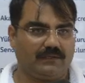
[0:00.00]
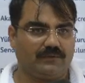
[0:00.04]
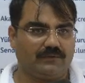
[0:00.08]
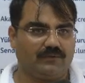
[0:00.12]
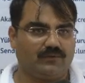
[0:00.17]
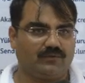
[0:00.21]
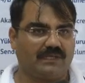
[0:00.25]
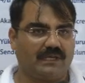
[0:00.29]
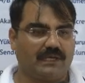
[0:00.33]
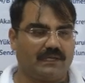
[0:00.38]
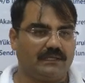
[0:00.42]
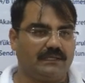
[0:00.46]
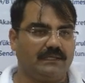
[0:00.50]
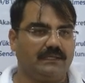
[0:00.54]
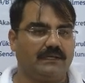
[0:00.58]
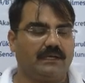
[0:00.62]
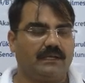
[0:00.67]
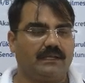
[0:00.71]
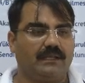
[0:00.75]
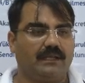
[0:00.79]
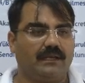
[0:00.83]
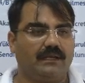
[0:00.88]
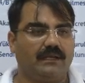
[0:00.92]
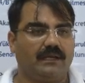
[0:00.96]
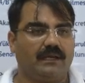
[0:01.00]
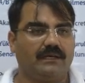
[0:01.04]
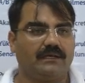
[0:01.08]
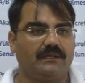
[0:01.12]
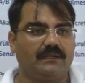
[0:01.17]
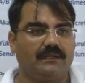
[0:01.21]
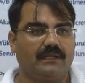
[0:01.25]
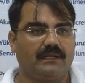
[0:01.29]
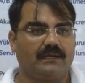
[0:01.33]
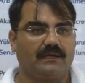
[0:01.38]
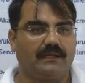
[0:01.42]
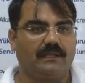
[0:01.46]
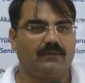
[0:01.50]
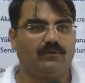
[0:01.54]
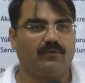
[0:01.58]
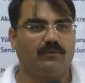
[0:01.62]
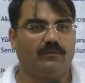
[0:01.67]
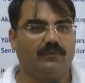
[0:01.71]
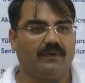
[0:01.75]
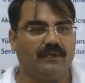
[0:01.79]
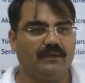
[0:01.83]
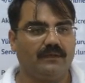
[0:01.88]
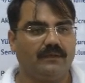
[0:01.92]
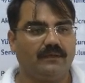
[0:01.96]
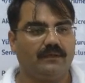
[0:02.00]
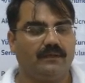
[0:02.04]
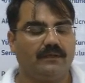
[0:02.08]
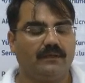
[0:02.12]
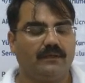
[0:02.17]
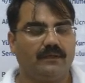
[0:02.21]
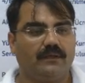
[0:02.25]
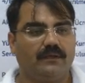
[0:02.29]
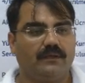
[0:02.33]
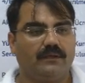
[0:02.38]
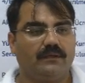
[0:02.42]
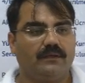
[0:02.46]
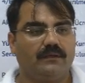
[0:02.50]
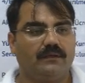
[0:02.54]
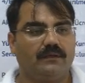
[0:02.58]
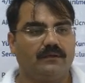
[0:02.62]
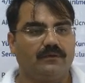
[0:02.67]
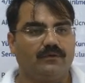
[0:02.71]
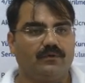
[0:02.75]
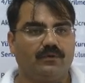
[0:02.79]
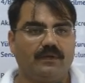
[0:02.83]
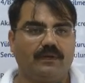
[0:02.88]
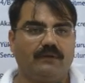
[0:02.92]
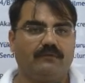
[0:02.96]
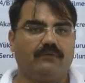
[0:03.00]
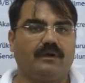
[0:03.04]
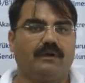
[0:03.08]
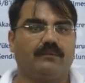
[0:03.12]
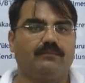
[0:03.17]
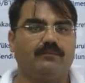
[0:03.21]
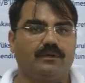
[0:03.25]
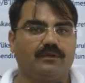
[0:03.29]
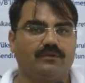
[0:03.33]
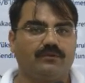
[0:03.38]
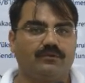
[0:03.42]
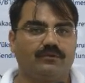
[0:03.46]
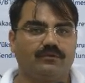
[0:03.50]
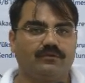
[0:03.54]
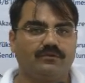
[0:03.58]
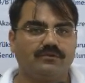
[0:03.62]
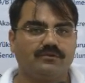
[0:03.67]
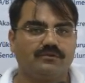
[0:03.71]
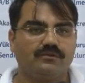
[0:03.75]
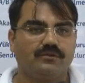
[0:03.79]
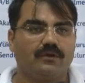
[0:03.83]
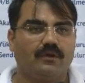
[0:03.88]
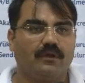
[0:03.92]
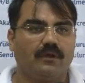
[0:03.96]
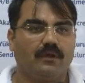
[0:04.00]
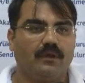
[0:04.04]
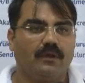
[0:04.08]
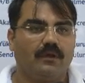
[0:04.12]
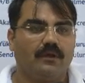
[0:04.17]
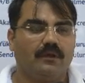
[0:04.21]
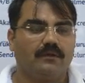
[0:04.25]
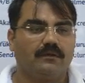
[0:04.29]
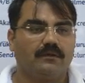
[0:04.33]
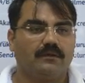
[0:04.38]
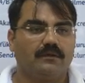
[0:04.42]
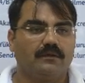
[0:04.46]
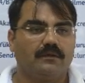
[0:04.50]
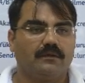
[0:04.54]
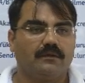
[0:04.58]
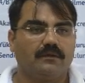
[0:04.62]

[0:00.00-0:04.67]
uzaklığı kadar yakınlarında olmayı e, görev kabul ediyoruz. E,